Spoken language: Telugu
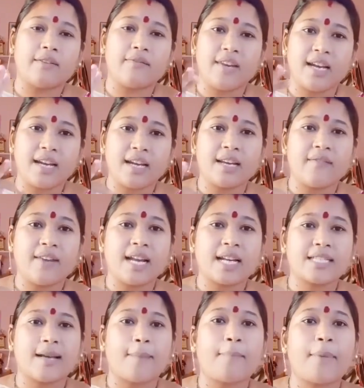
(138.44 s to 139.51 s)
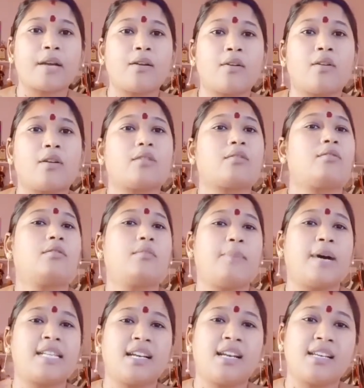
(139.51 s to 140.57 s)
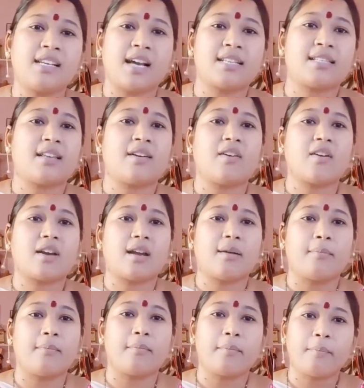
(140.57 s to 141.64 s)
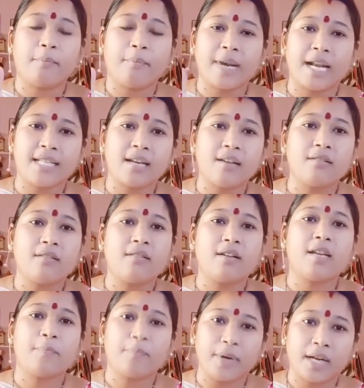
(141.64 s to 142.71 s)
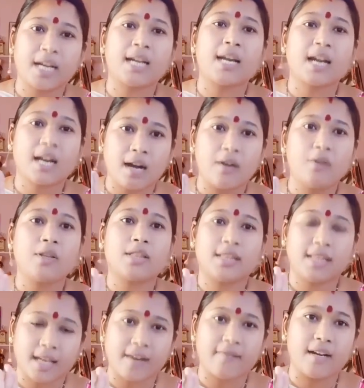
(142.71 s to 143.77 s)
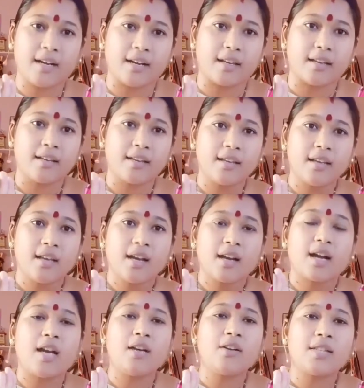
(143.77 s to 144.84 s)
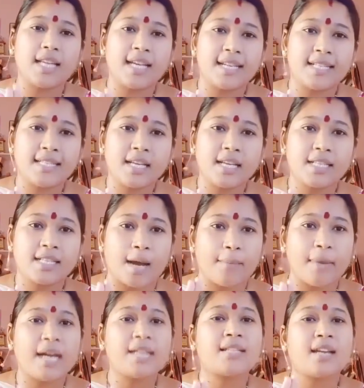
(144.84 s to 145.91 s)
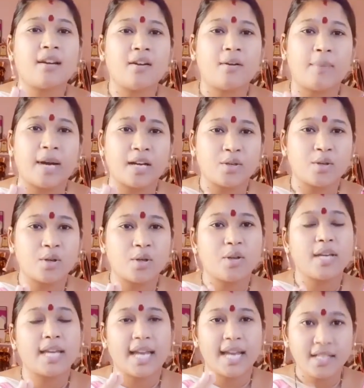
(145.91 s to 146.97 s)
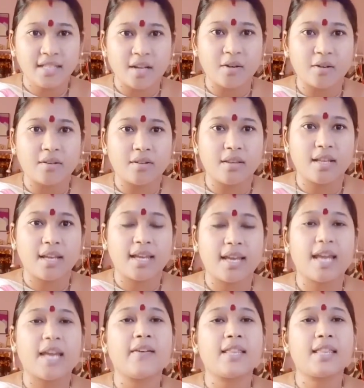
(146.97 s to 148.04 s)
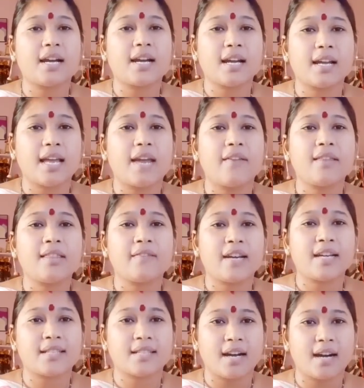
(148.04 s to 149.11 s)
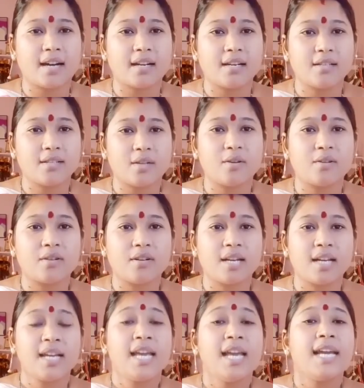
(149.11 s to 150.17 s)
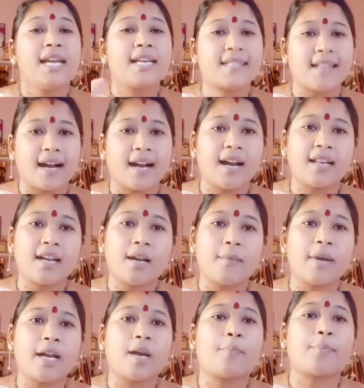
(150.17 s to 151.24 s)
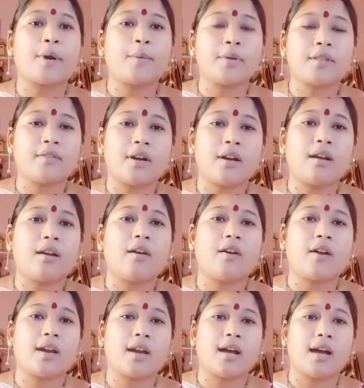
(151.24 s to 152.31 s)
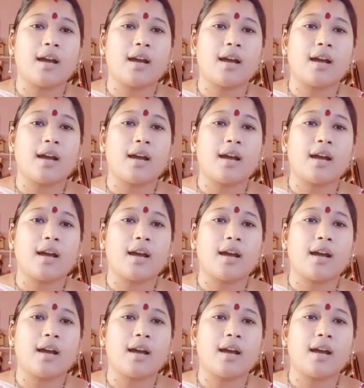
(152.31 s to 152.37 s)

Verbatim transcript: వీళ్ళని వీళ్ళకి చప్పట్లు కొడుతూ భజన చేస్తా ఉన్నాం ప్రజలు ఇప్పటికైనా కళ్ళు తెరవండి కళ్ళు తెరిచి సమాజంలో మన చుట్టూ ఏం జరుగుతుంది ఏ విధంగా ఏ విధమైన సంఘటనలు జరుగుతున్నాయి ఈ సంఘటనలమైన ప్రభుత్వంలో ఉన్న